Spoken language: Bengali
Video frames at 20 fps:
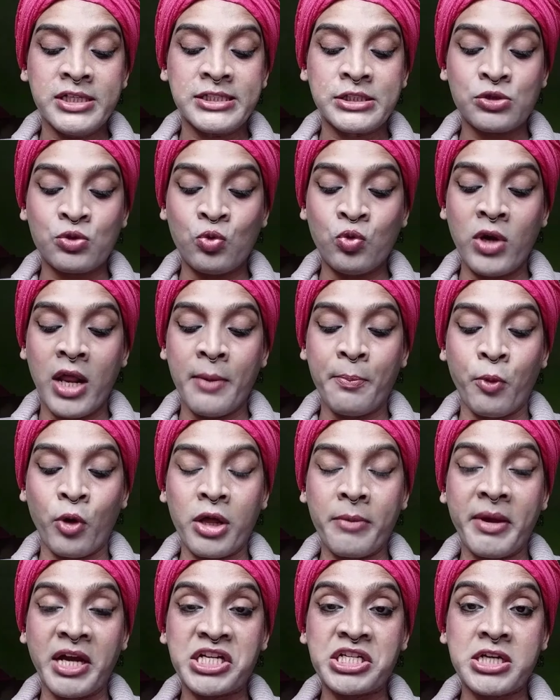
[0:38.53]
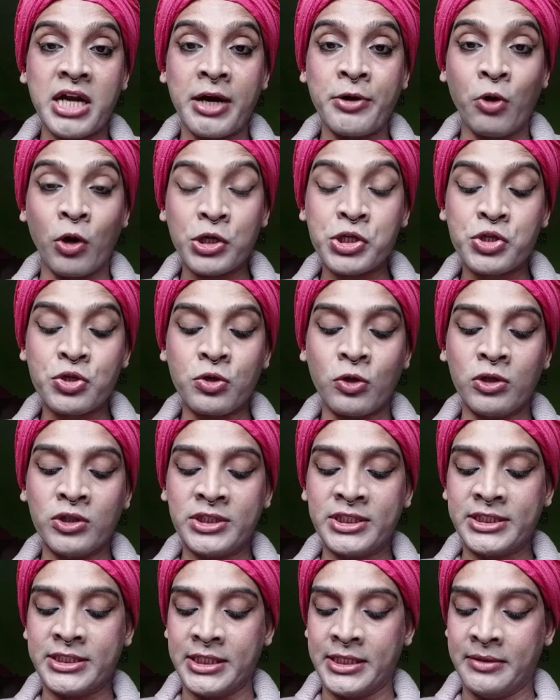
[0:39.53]
স্কুলের পরিবেশটা নষ্ট
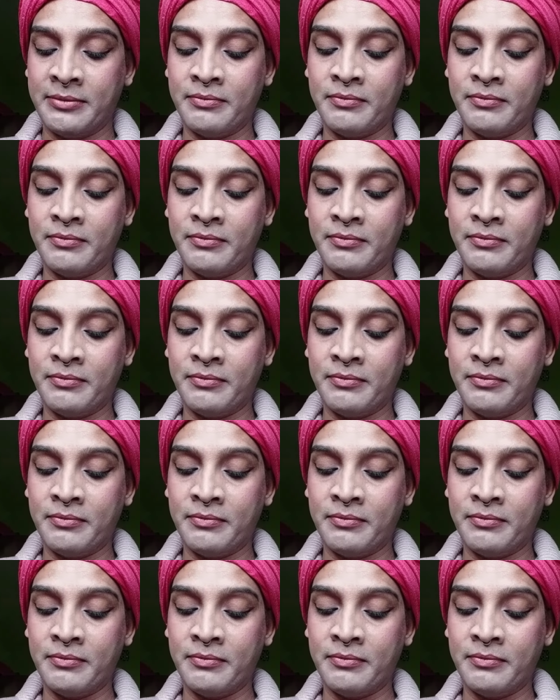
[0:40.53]
হচ্ছে